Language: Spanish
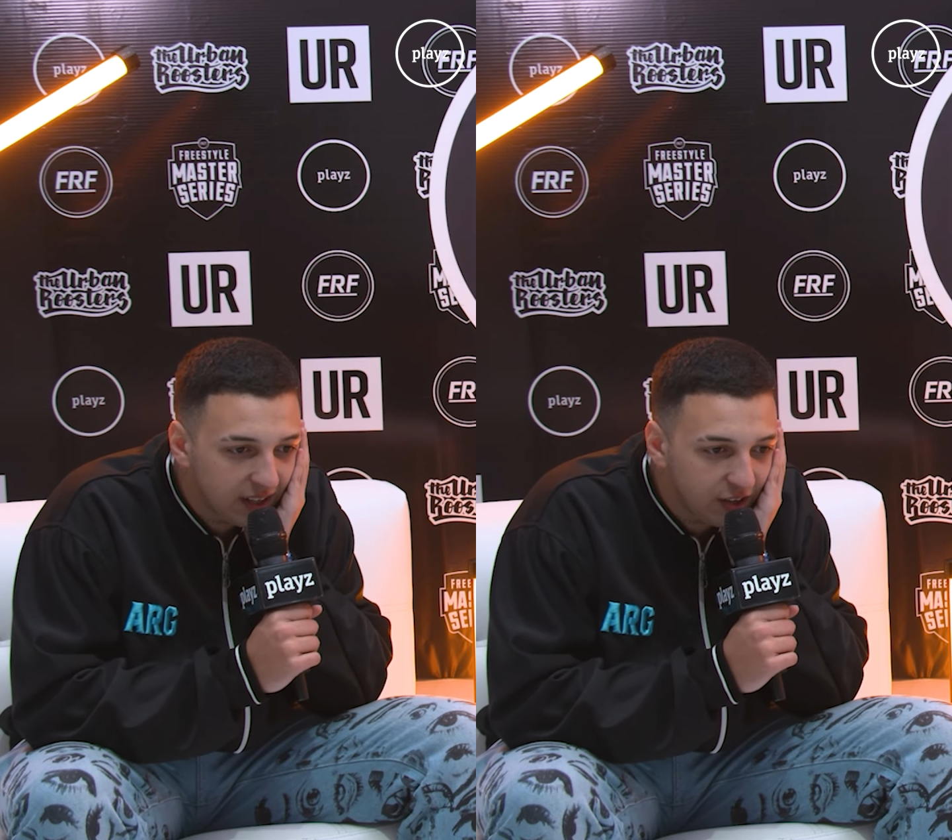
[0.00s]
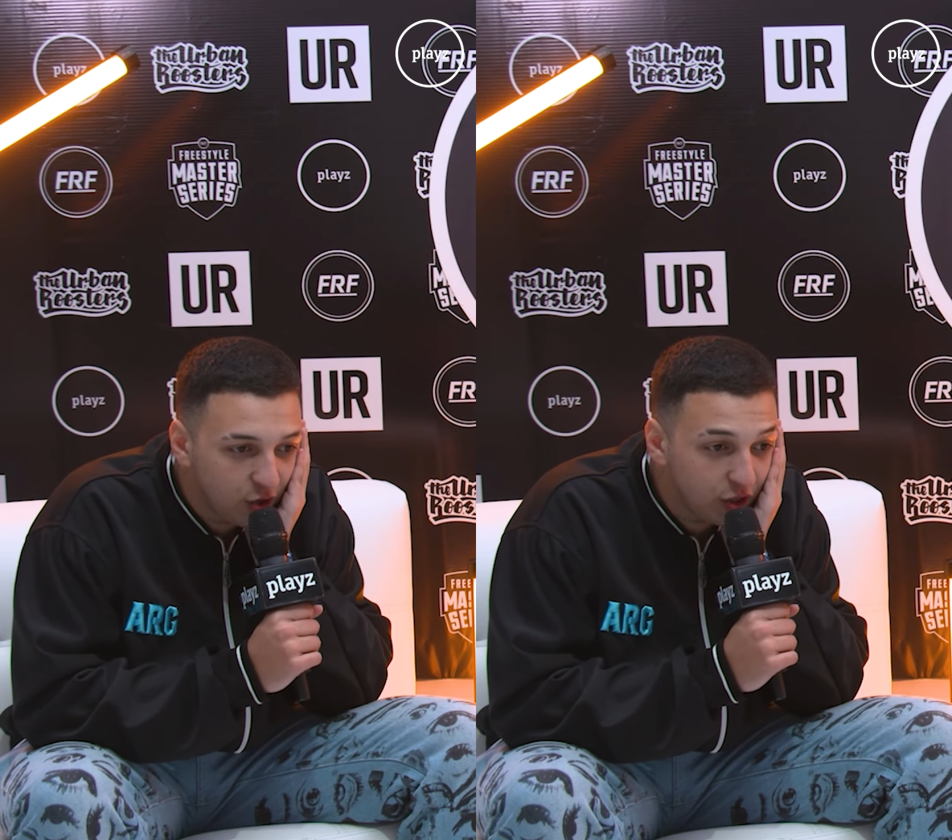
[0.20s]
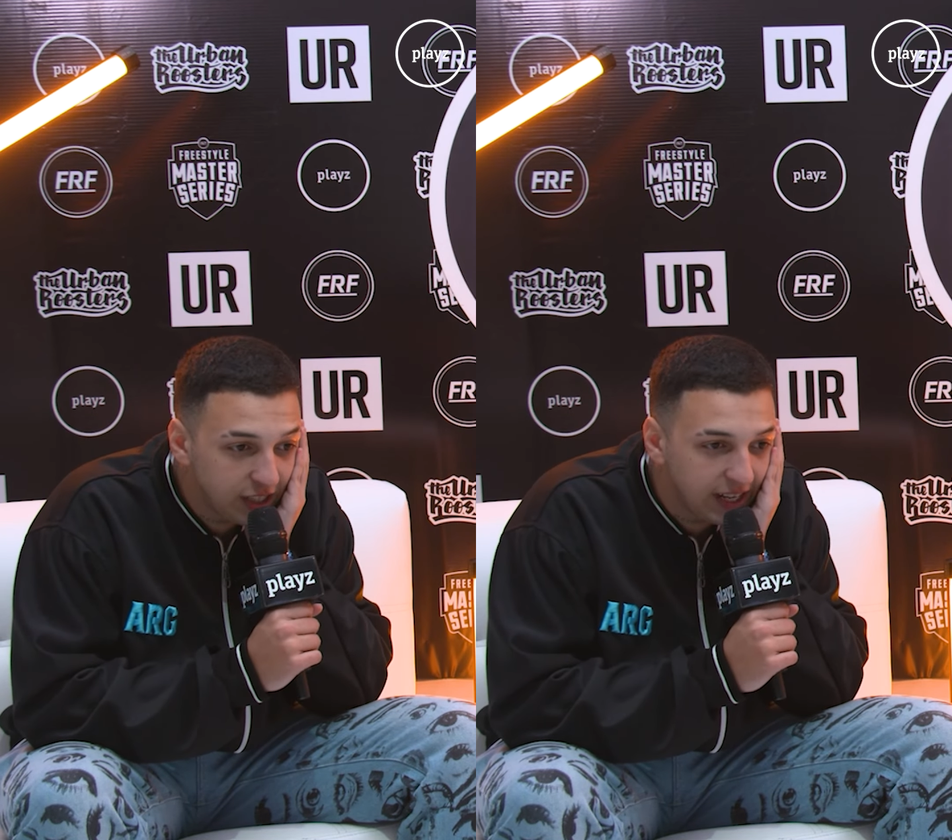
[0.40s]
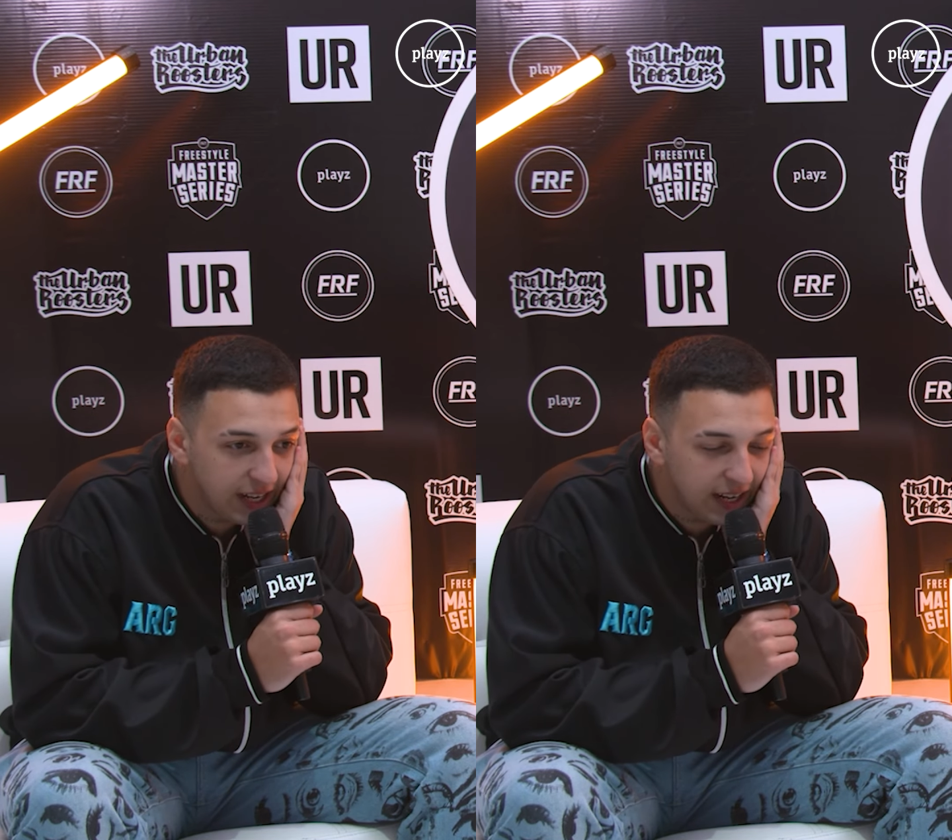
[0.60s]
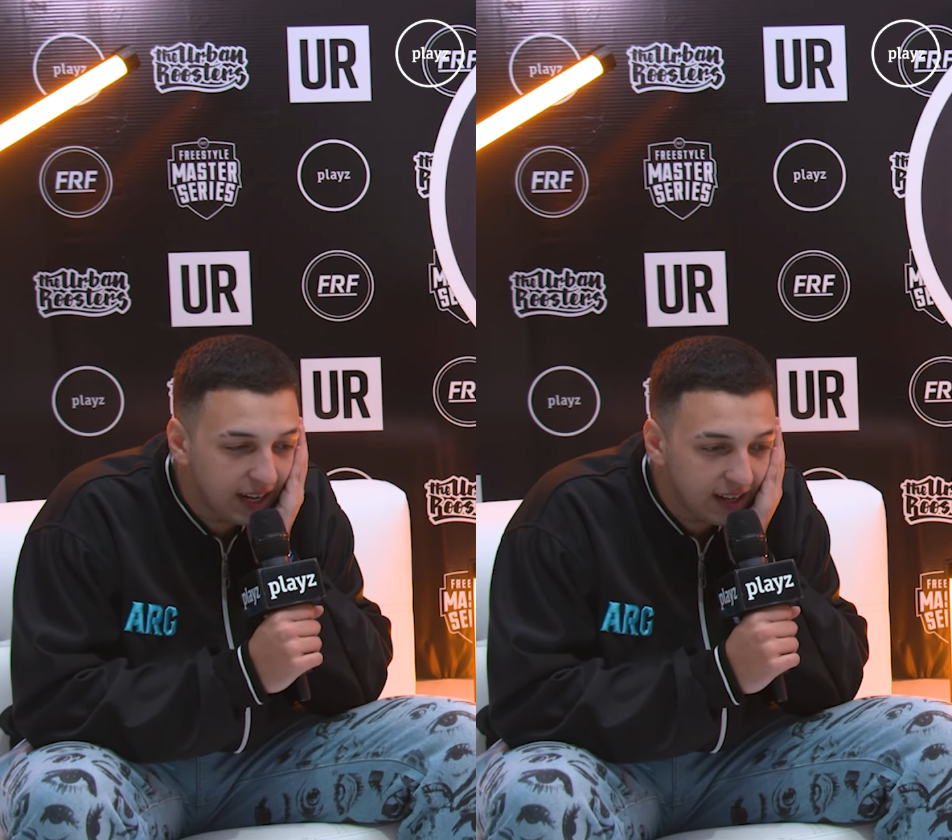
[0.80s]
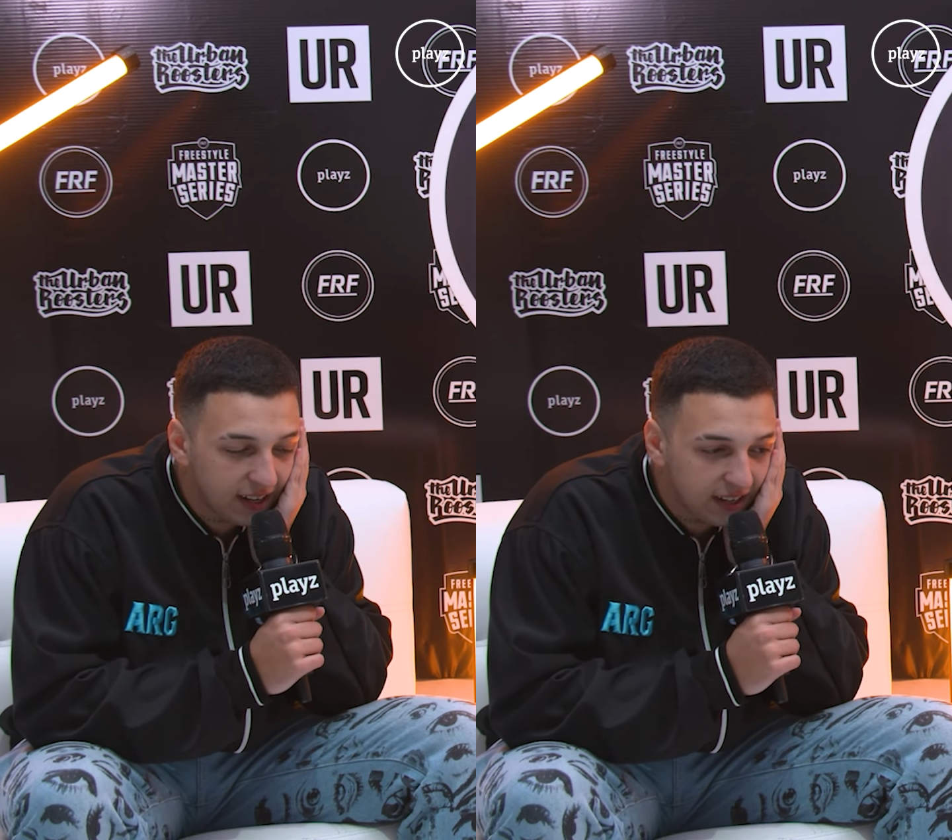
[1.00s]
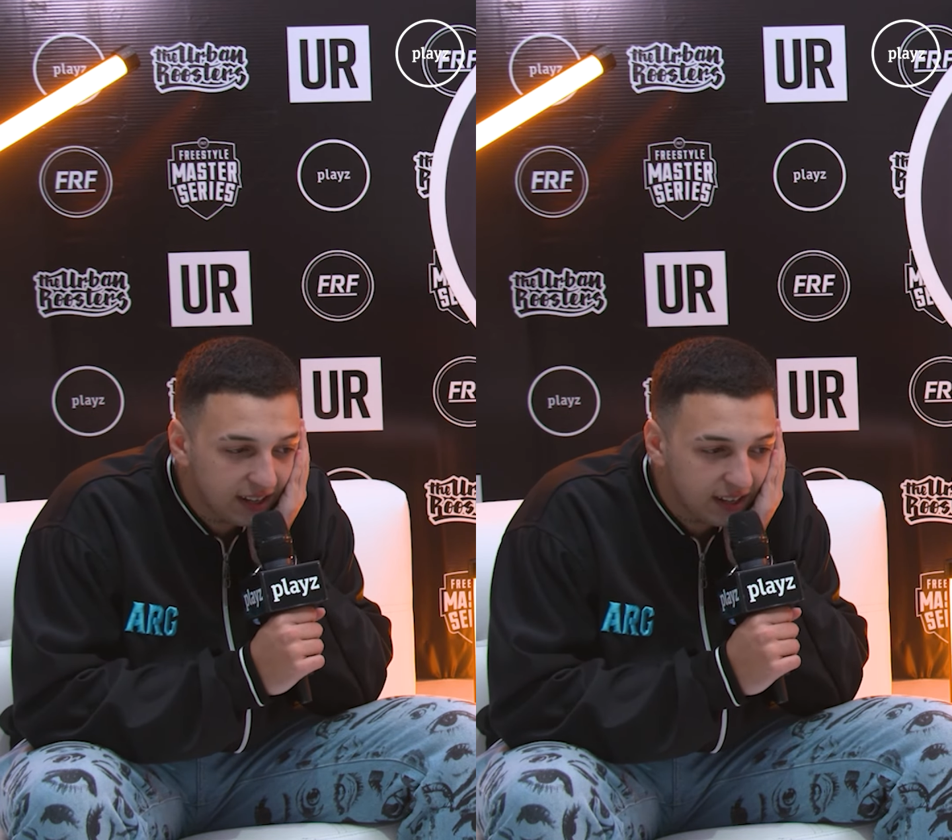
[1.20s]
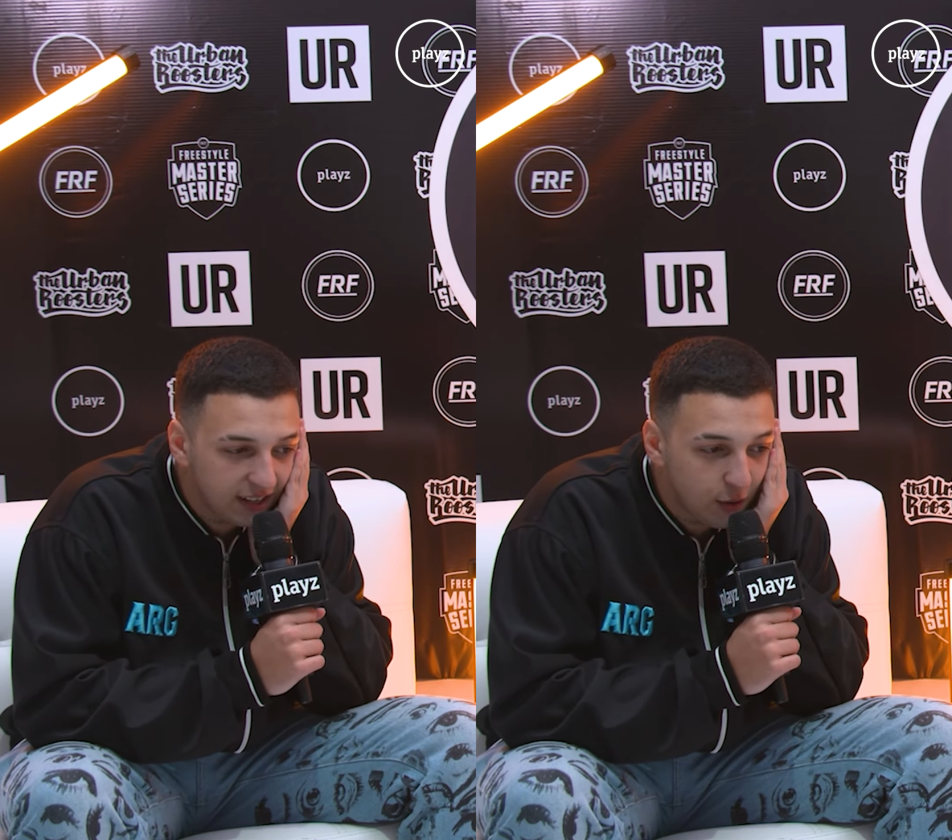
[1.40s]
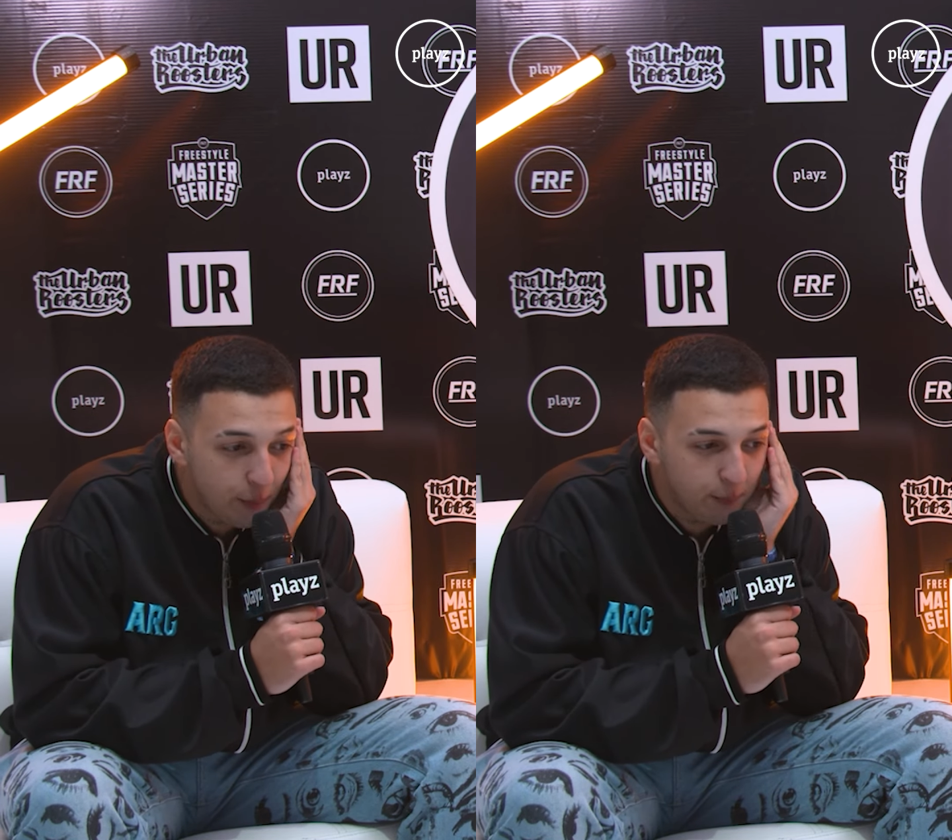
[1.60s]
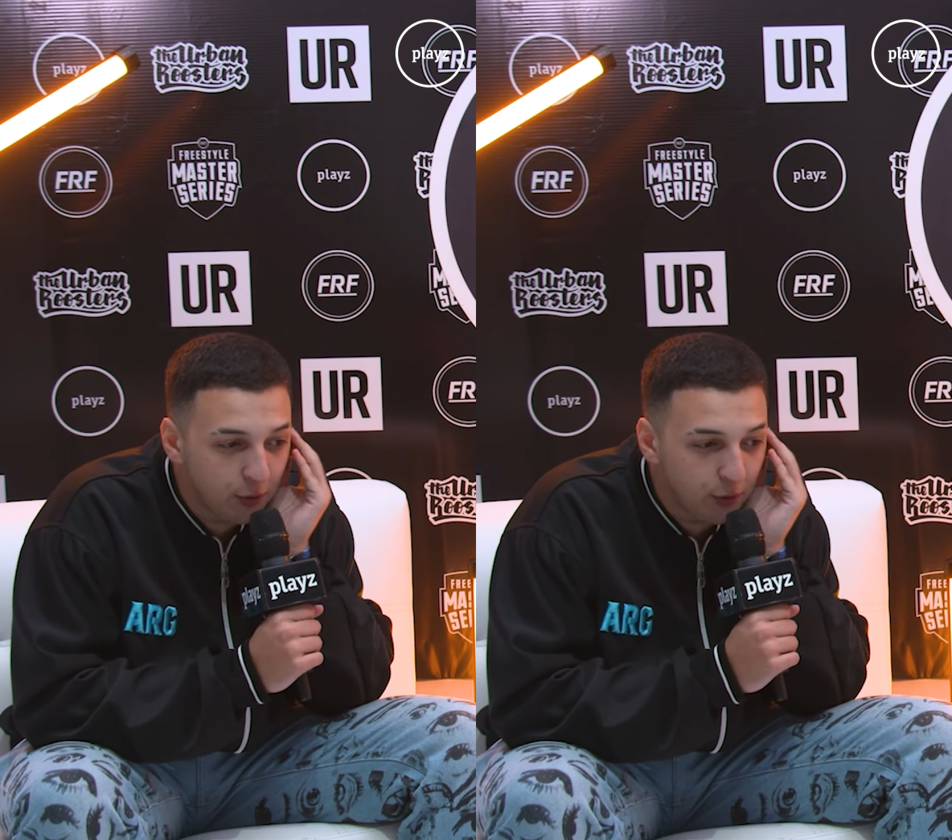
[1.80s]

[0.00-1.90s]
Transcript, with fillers: no tenía. No,